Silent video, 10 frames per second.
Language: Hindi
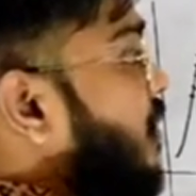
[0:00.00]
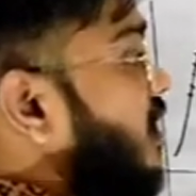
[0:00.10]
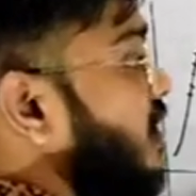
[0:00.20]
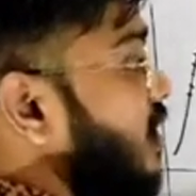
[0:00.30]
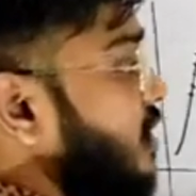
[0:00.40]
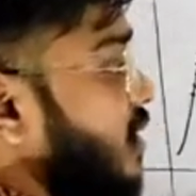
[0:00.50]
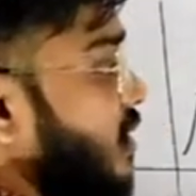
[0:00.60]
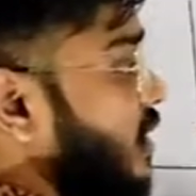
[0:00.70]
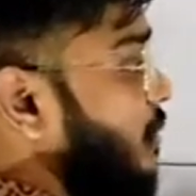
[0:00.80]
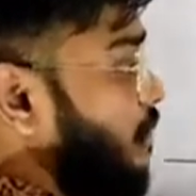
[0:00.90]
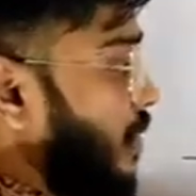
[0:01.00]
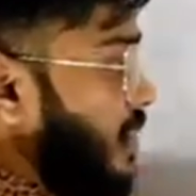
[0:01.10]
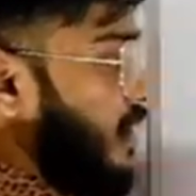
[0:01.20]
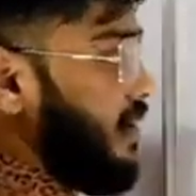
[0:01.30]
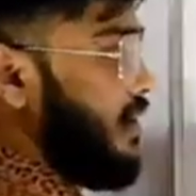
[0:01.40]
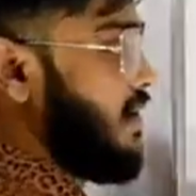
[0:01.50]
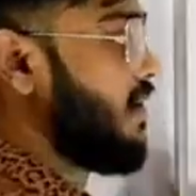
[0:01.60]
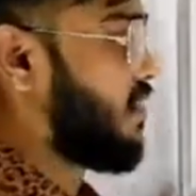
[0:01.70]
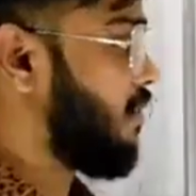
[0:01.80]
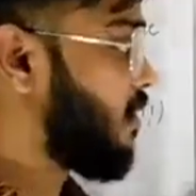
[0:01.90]
डिस्कस कर दिया
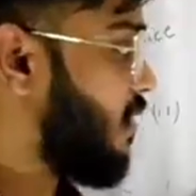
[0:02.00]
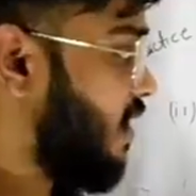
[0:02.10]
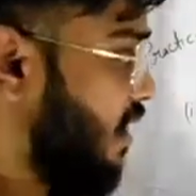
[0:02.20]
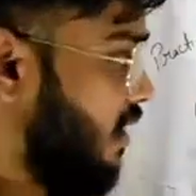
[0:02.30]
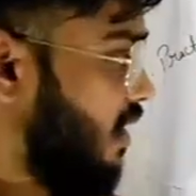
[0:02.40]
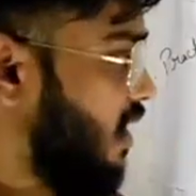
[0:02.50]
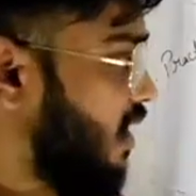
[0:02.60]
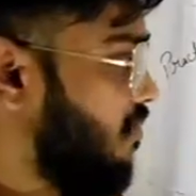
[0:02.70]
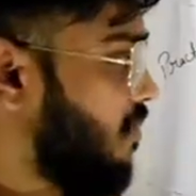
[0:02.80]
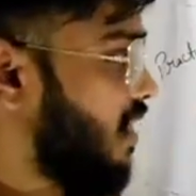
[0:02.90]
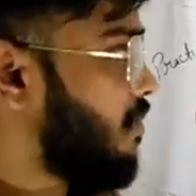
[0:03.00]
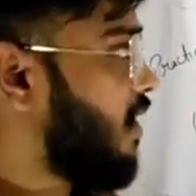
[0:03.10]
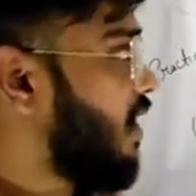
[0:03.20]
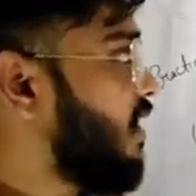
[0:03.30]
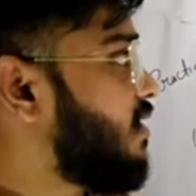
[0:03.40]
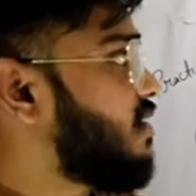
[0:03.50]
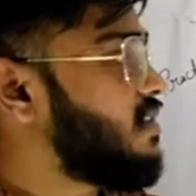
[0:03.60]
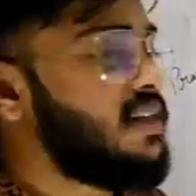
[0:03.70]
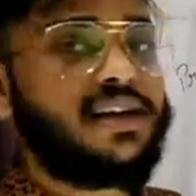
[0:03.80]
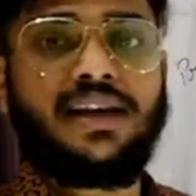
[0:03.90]
समझ पा रहे हैं रिलेटिव मिनिमा एंड दिस इज द
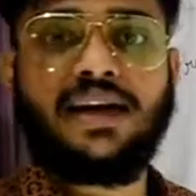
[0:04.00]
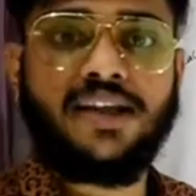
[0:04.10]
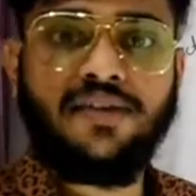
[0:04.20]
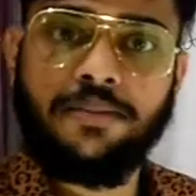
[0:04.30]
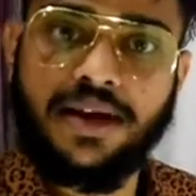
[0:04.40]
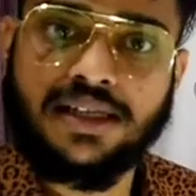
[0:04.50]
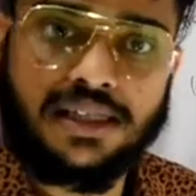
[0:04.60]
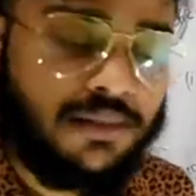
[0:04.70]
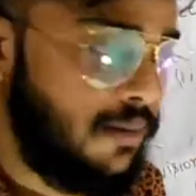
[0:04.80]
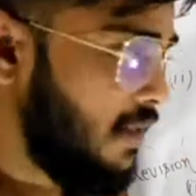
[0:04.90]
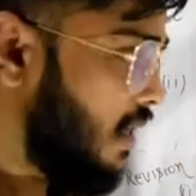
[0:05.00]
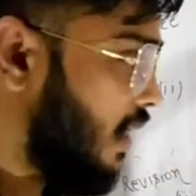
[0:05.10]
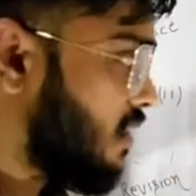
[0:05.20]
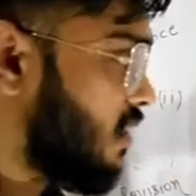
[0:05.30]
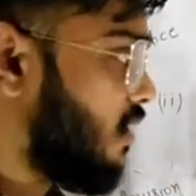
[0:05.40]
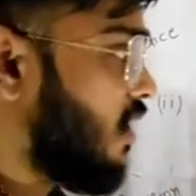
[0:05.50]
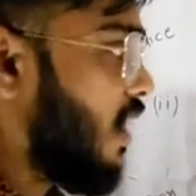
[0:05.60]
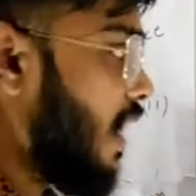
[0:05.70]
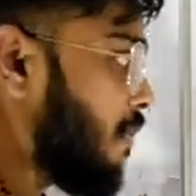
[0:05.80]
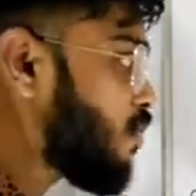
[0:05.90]
रिलेटिव मैक्सिमा अच्छा
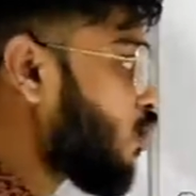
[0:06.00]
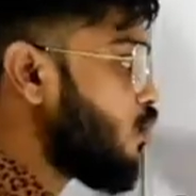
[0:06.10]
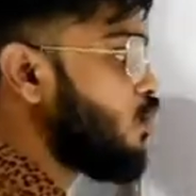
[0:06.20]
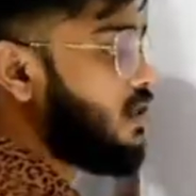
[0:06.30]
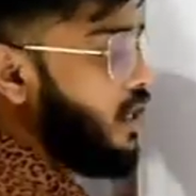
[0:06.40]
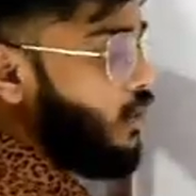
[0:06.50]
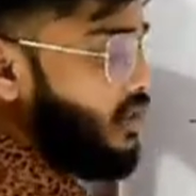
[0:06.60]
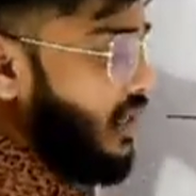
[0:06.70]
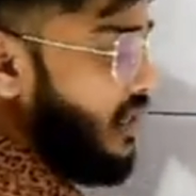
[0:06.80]
एब्सोल्यूट क्या होता है